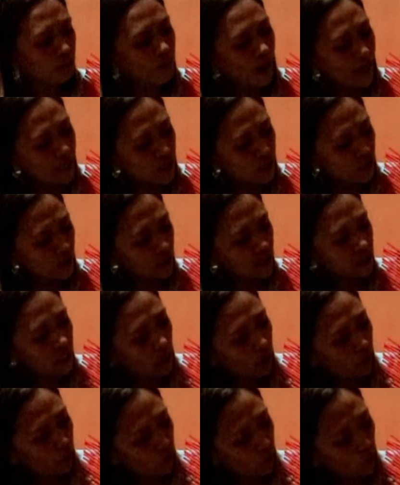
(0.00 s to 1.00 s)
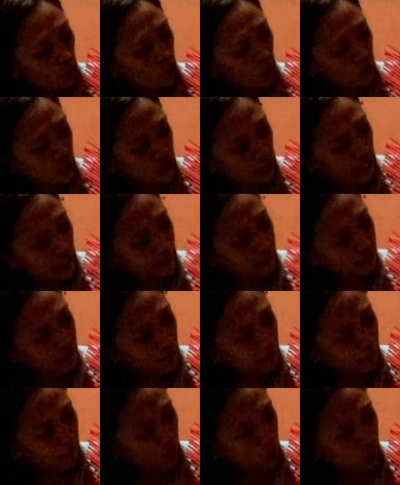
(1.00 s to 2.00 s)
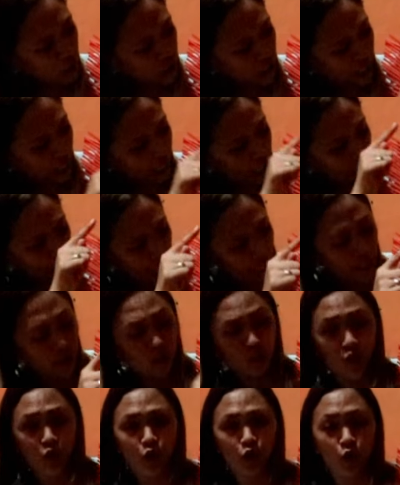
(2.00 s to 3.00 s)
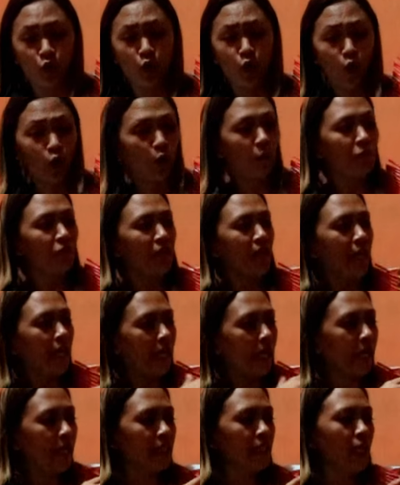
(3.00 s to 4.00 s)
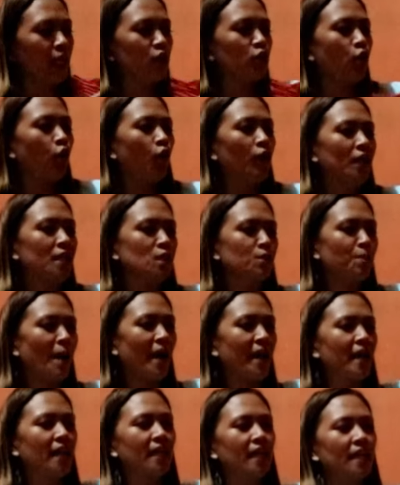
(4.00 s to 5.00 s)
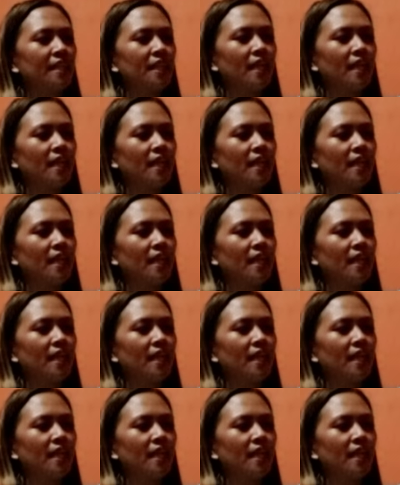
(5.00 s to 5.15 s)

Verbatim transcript: yung baso ng taho, takip ng bote, and straw. And ito is parang